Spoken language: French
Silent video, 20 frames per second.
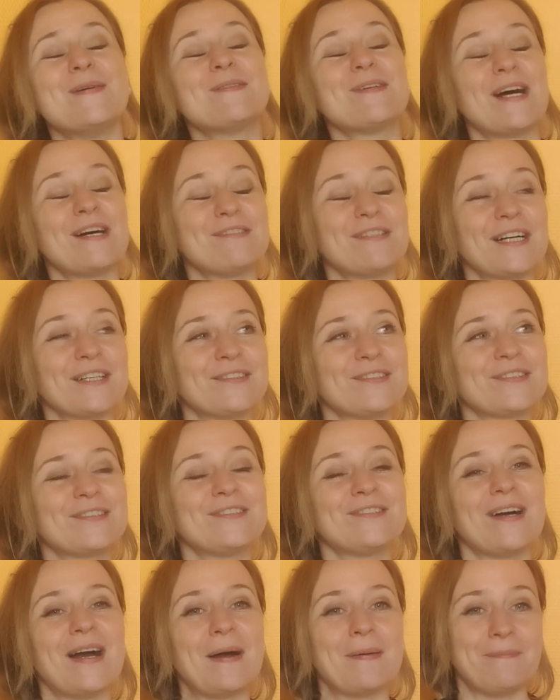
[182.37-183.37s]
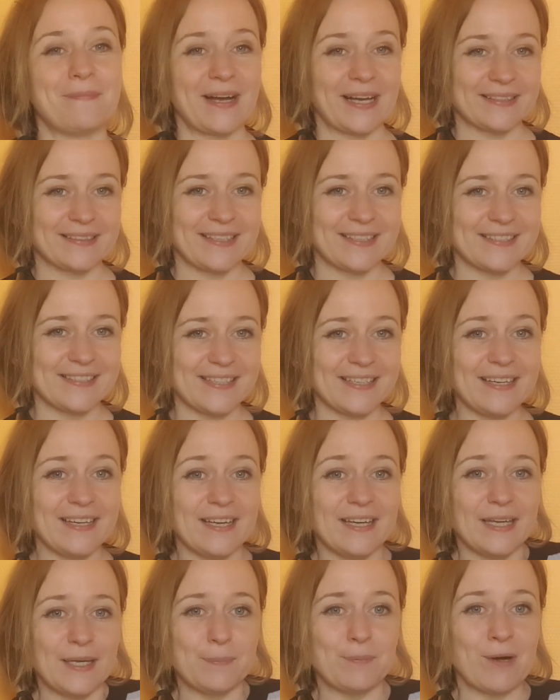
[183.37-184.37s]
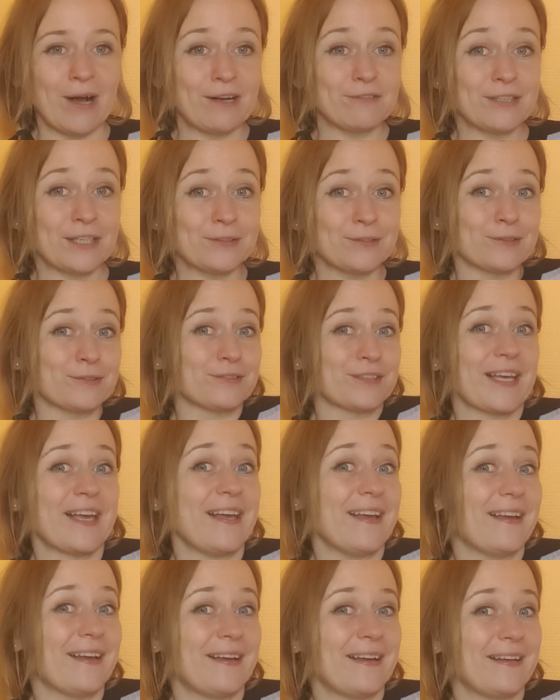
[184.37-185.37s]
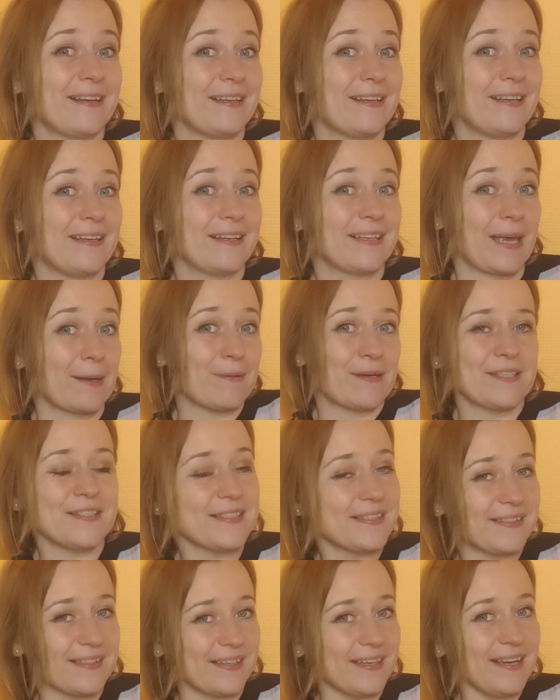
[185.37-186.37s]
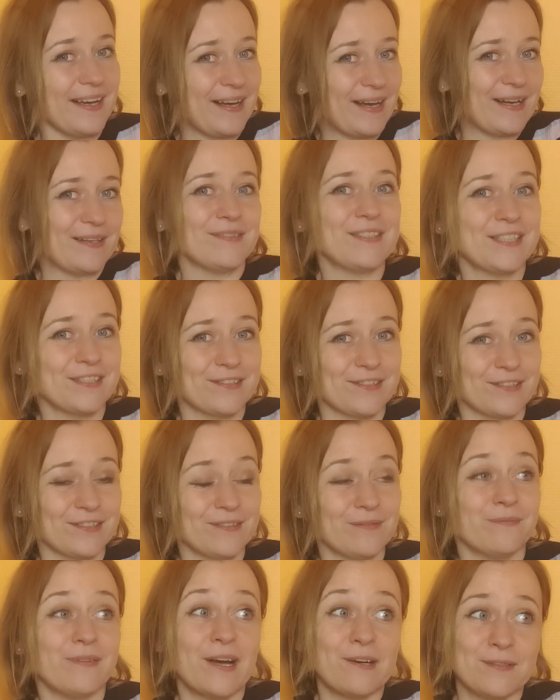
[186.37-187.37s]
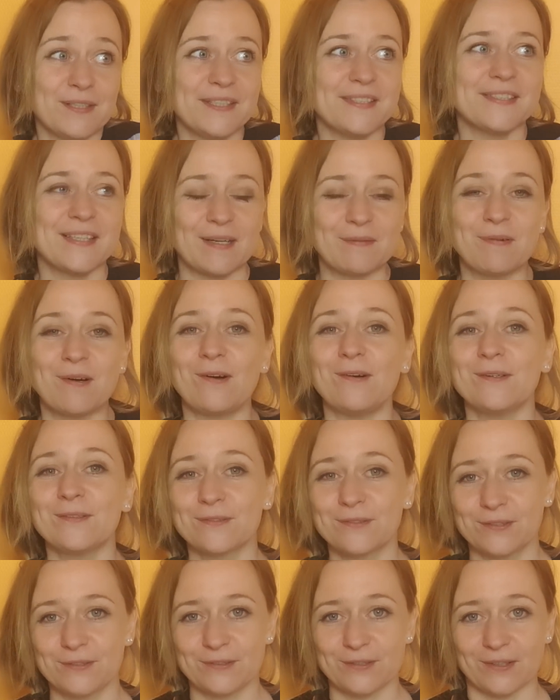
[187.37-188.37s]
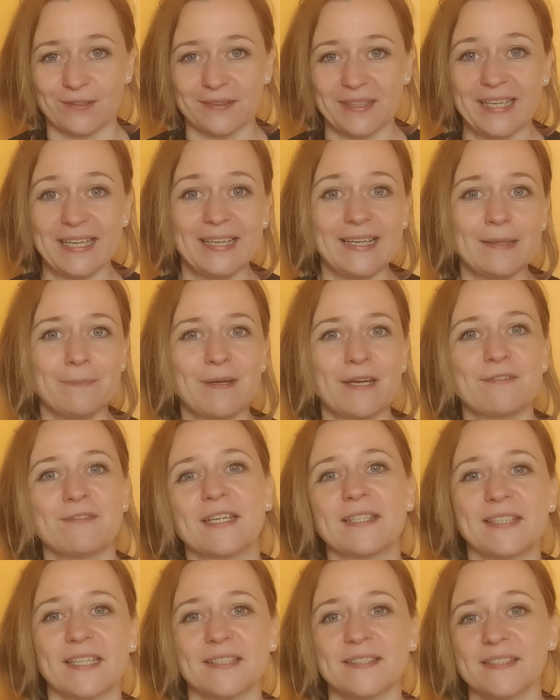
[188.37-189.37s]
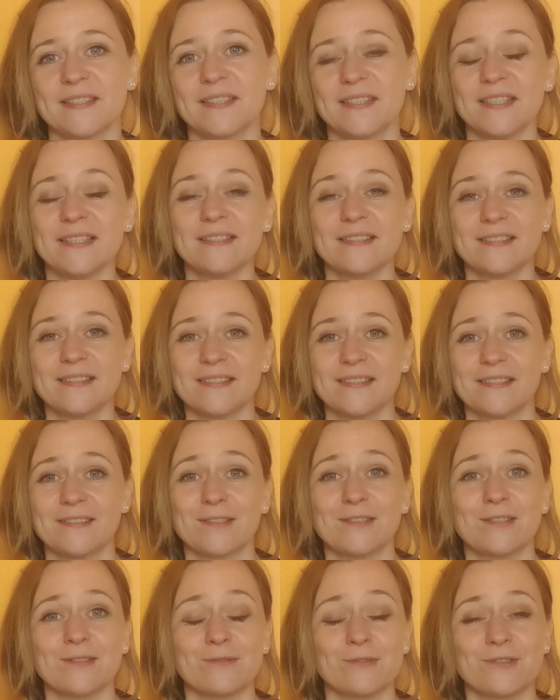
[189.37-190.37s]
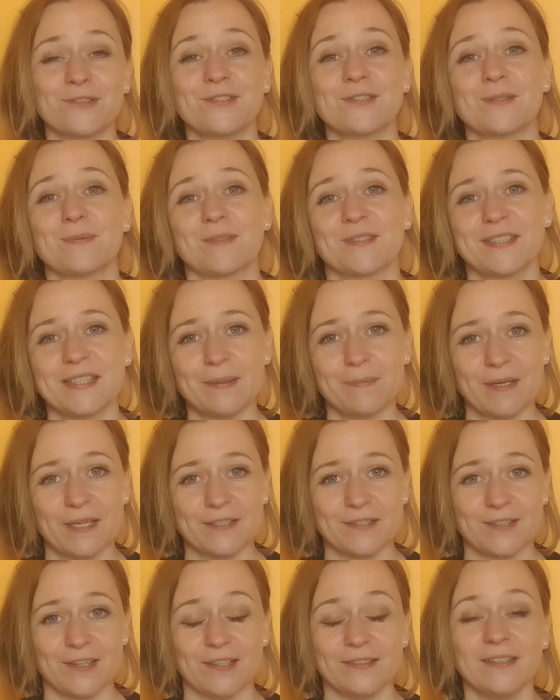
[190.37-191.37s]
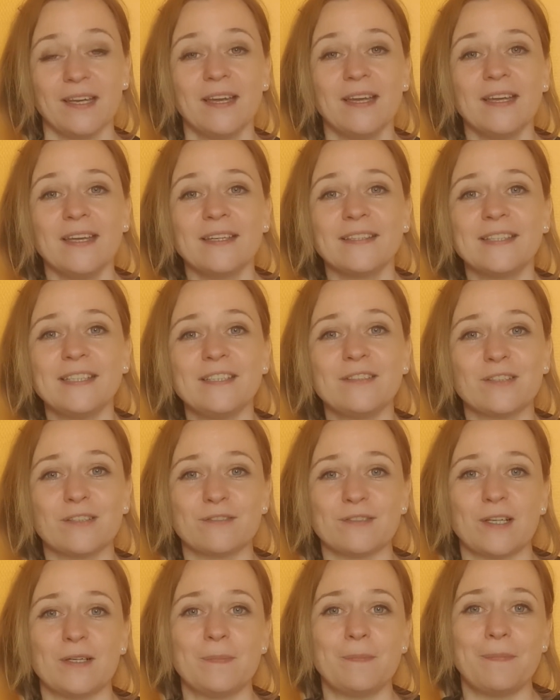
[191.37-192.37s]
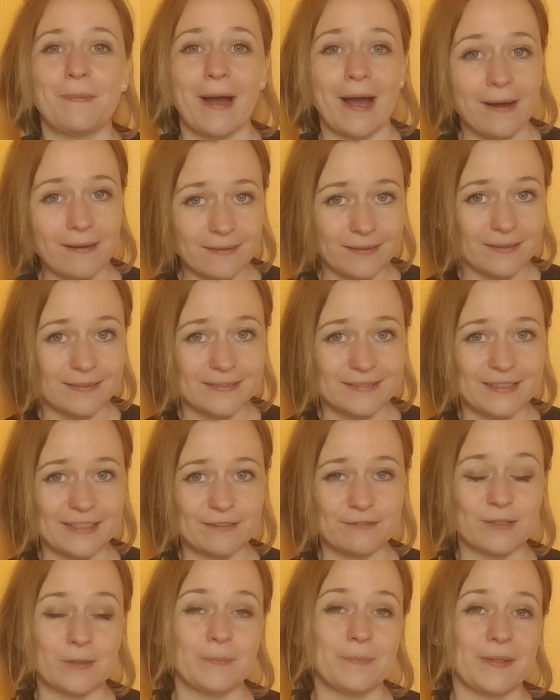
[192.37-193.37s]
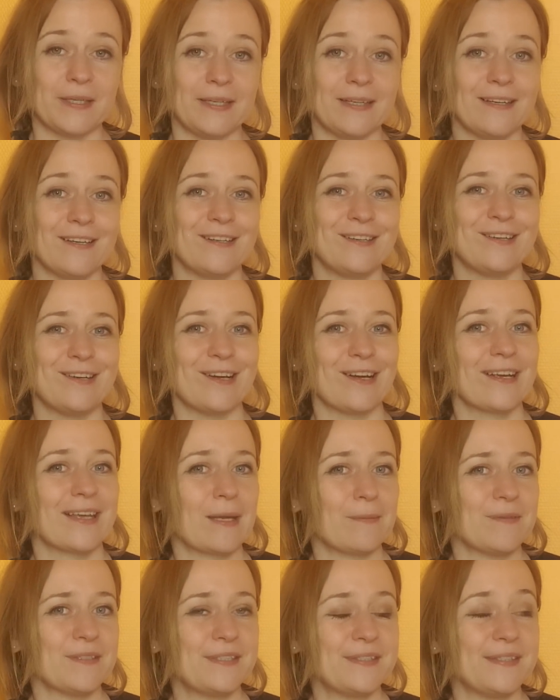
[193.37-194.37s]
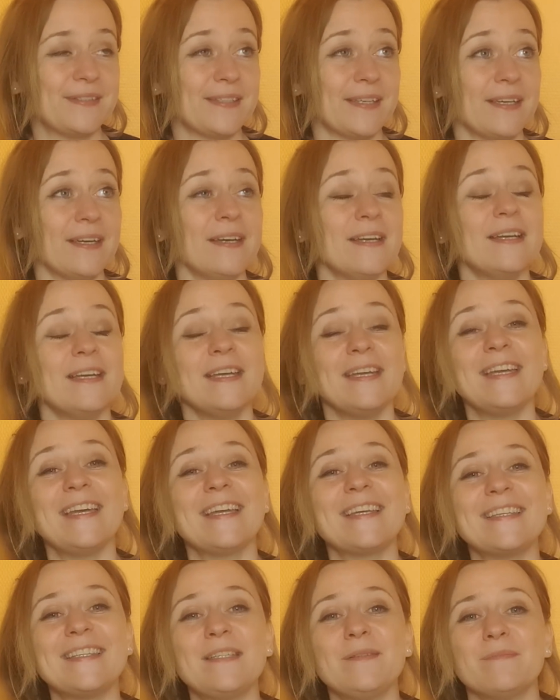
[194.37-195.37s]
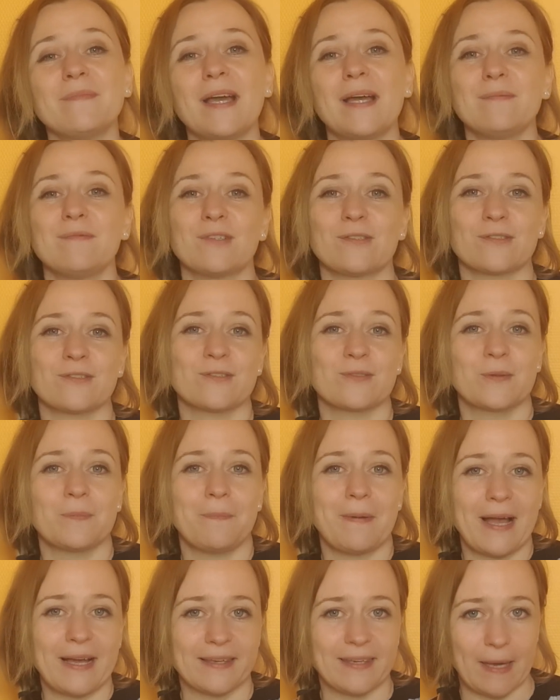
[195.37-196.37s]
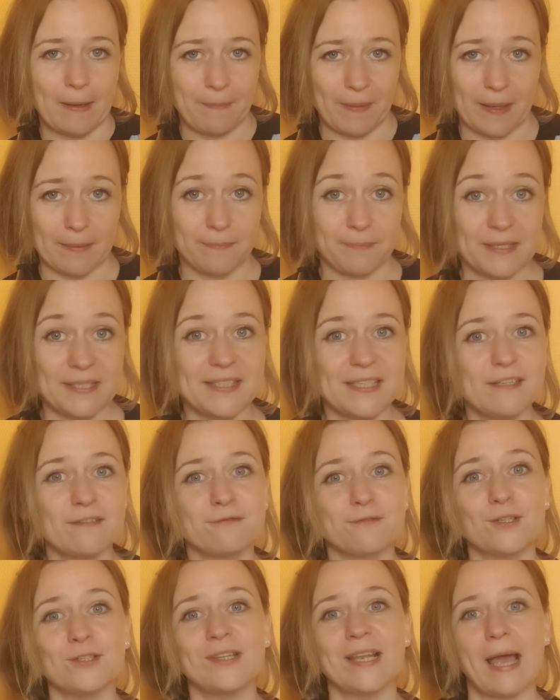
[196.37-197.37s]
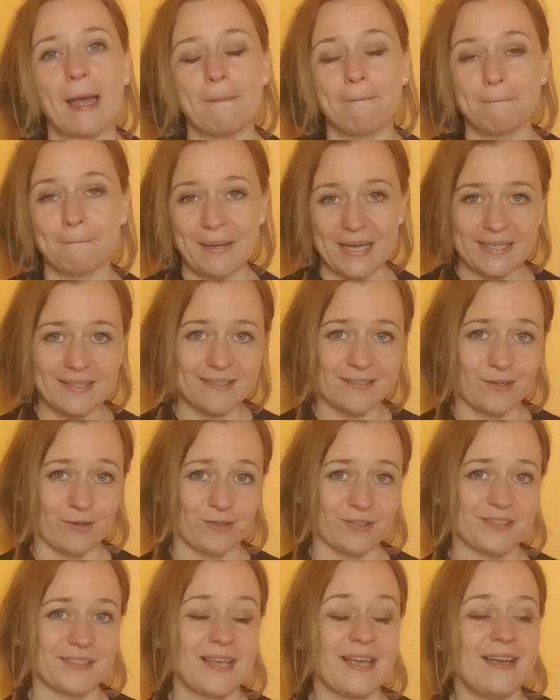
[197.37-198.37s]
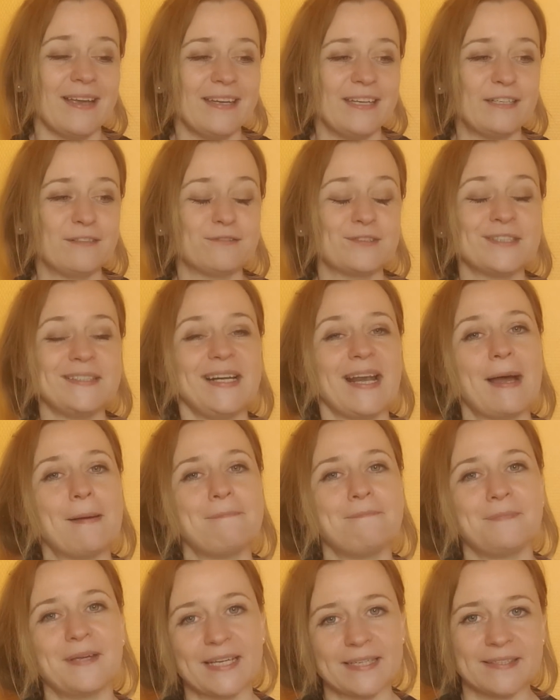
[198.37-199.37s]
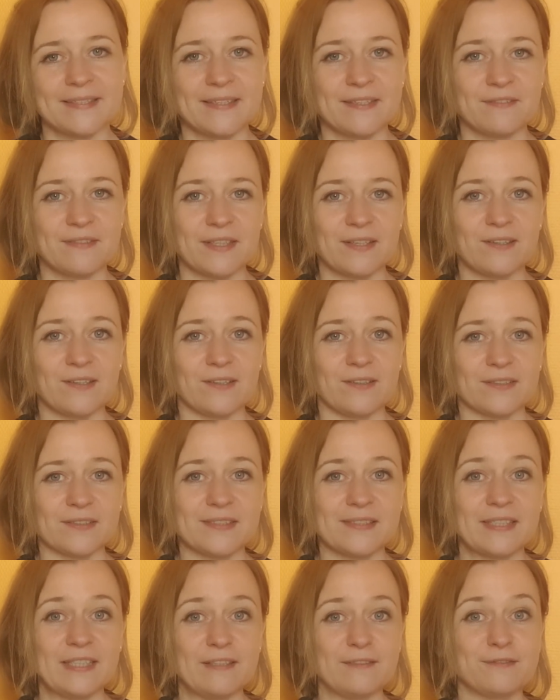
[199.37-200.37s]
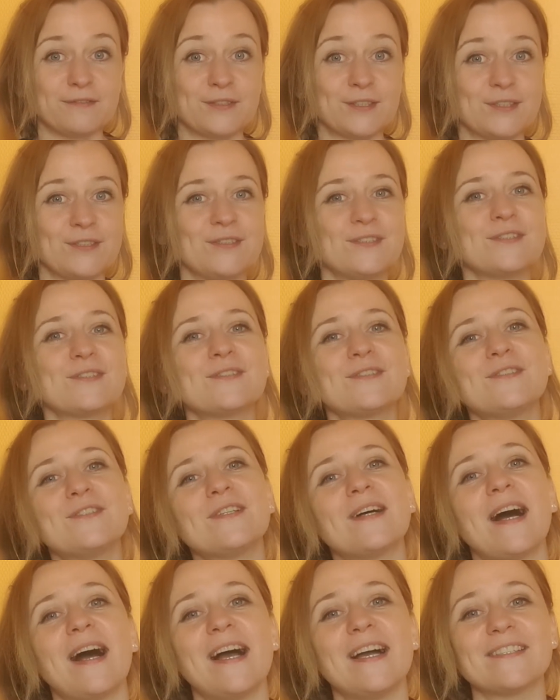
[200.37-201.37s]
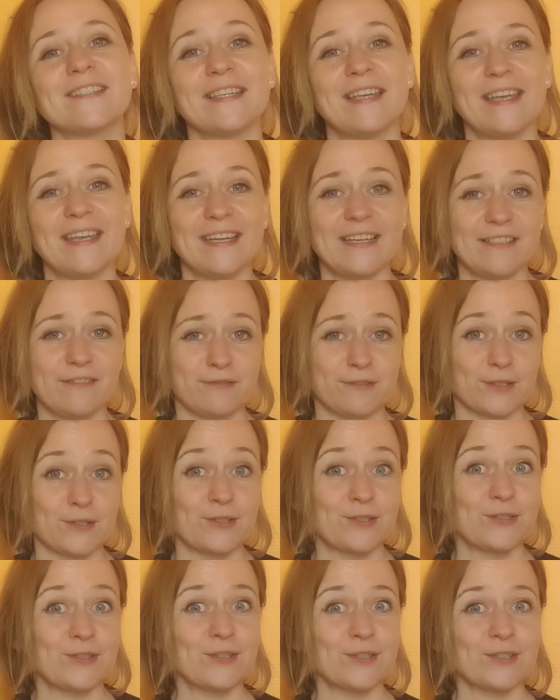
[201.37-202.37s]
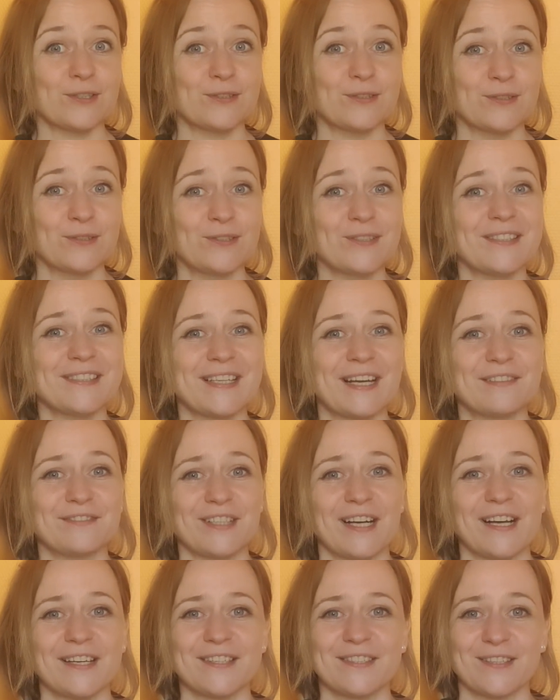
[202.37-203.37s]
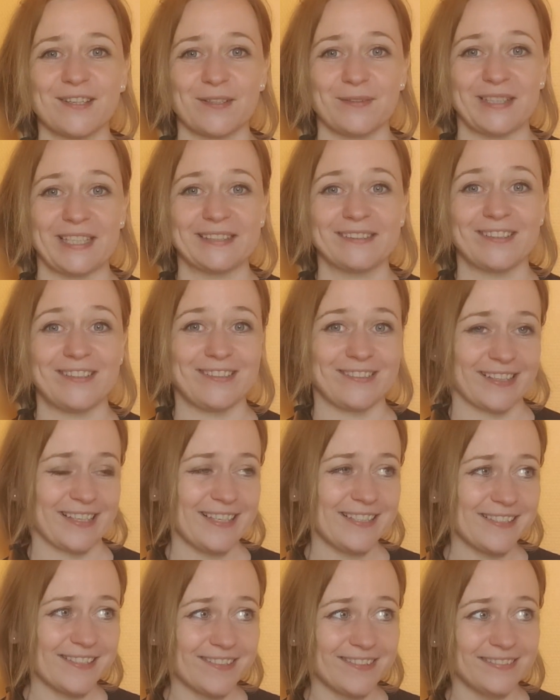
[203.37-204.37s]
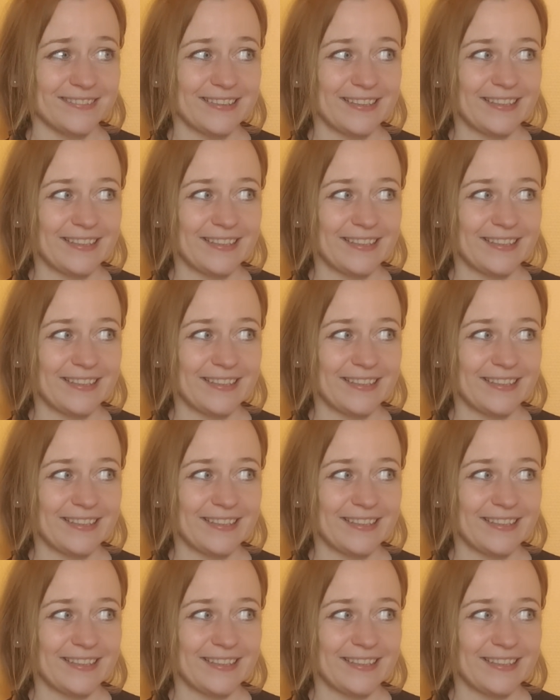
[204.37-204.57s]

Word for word: pour avoir de quoi partager et pour avoir de vraies capacités, aptitudes. Bah oui, ça prend du temps. Et les pervers narcissiques, ce sont justement ces personnes qui ne veulent pas développer leurs capacités et qui même n'en sont pas capables. Parce qu'il faut de la patience, il faut de la persévérance, il faut du courage et il faut surtout savoir se remettre en question.